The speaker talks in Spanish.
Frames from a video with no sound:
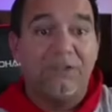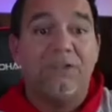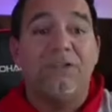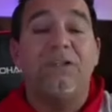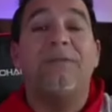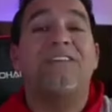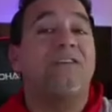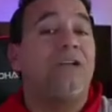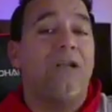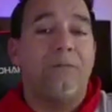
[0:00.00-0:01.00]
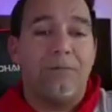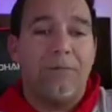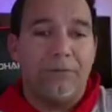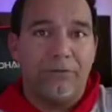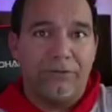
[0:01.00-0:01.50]
Dime si no es la
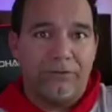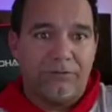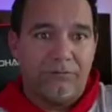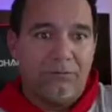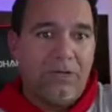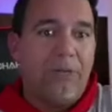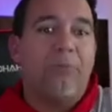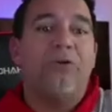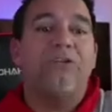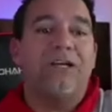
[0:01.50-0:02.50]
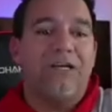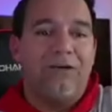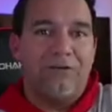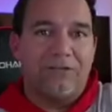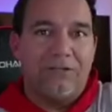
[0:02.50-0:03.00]
misma protesta. El puente
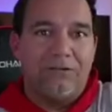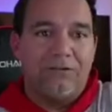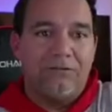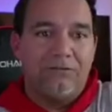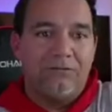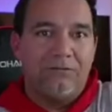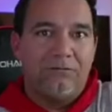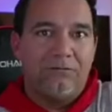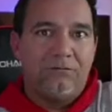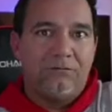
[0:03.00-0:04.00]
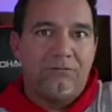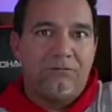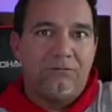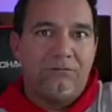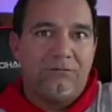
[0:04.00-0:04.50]
Calabazal.
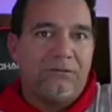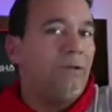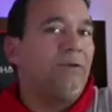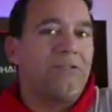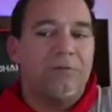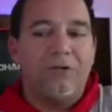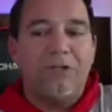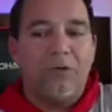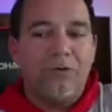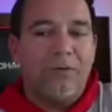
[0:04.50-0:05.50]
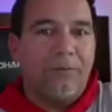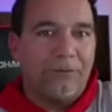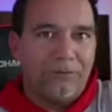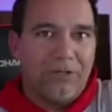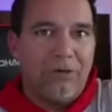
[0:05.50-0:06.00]
Siempre se van de acuerdo para
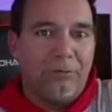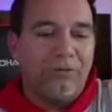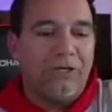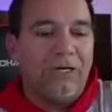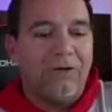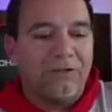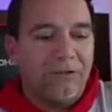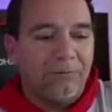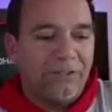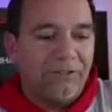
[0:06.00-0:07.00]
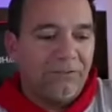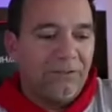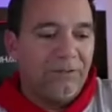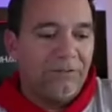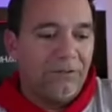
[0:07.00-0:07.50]
protestar en el puente Calabazal. Mira,
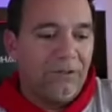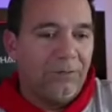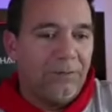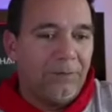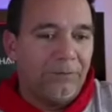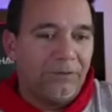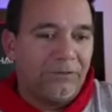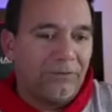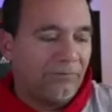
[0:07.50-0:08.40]
dime si no es la misma protesta.